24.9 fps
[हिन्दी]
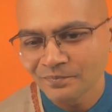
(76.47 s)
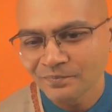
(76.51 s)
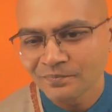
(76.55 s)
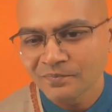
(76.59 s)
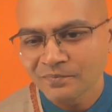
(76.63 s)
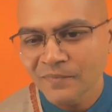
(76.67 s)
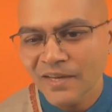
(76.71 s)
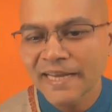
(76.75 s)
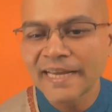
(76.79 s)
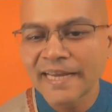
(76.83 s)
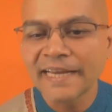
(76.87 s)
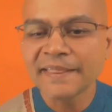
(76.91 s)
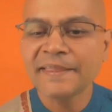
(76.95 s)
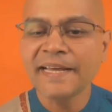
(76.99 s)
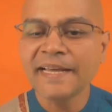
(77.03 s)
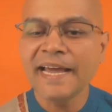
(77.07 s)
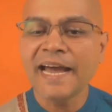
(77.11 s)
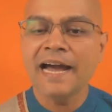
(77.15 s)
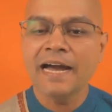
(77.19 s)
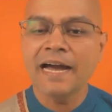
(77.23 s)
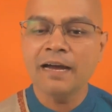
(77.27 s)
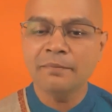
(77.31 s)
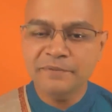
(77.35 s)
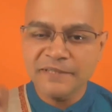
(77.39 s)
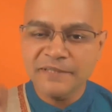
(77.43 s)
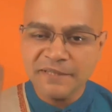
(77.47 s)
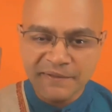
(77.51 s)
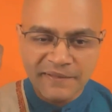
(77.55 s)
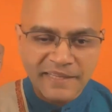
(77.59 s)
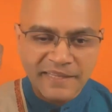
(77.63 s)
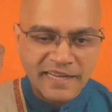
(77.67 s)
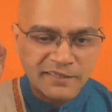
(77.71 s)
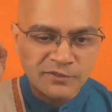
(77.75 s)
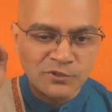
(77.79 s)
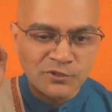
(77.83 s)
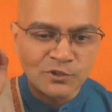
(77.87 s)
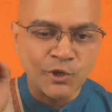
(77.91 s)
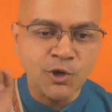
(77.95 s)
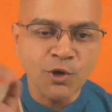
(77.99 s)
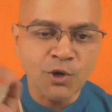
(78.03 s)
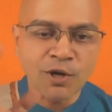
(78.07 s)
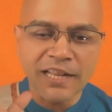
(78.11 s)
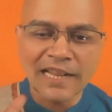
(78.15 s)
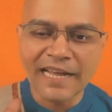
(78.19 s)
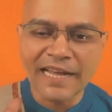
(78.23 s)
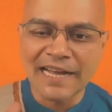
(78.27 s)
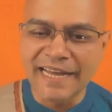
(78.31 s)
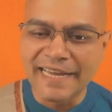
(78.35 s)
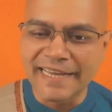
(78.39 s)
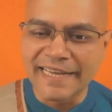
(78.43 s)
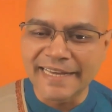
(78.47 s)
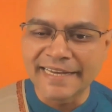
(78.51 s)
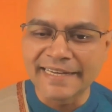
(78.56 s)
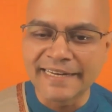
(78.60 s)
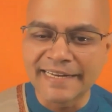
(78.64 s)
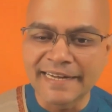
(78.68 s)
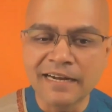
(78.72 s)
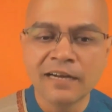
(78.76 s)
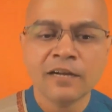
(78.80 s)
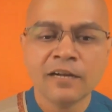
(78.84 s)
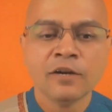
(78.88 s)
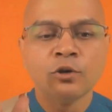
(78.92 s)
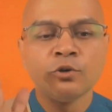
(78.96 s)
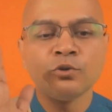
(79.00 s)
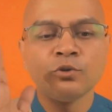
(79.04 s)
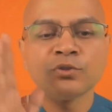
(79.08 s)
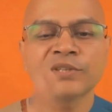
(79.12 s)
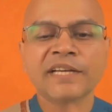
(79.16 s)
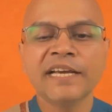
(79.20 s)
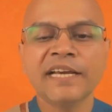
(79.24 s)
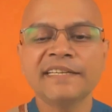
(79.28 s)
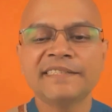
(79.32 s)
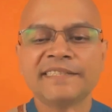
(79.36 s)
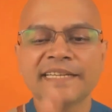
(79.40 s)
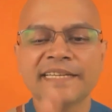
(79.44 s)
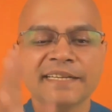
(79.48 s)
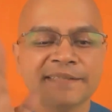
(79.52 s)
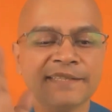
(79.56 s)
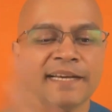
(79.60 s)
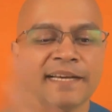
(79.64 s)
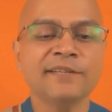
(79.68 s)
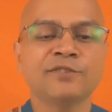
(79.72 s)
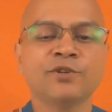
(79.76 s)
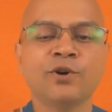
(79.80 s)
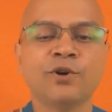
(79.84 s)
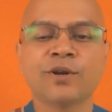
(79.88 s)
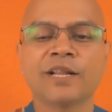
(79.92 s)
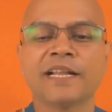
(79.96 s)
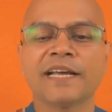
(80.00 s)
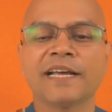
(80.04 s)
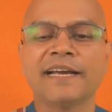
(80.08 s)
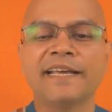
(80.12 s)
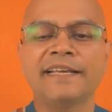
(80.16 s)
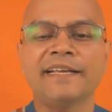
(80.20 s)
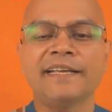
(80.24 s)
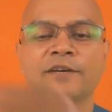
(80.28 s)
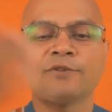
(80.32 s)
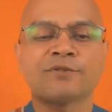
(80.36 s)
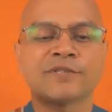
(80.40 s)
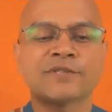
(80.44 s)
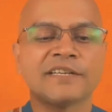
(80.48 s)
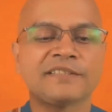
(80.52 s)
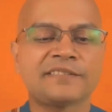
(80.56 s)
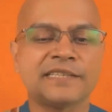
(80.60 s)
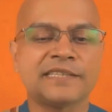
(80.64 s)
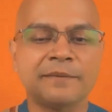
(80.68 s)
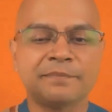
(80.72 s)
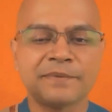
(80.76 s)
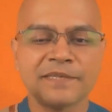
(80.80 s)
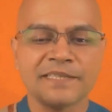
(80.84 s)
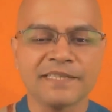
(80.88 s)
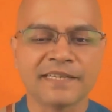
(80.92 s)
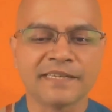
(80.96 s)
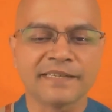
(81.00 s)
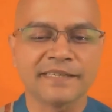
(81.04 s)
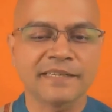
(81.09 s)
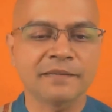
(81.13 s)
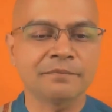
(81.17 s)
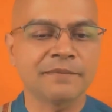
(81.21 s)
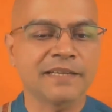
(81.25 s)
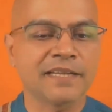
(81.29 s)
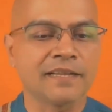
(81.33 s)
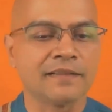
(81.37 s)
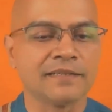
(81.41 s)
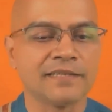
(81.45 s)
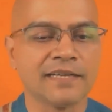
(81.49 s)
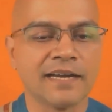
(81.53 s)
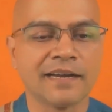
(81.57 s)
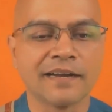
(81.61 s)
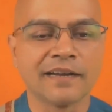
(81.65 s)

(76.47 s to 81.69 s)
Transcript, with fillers: कहते हैं आप जितना जोर लगाएंगे ना उसके जैसा जोर लगाएंगे उसके हिसाब से जेनेटिक बदल जाएगा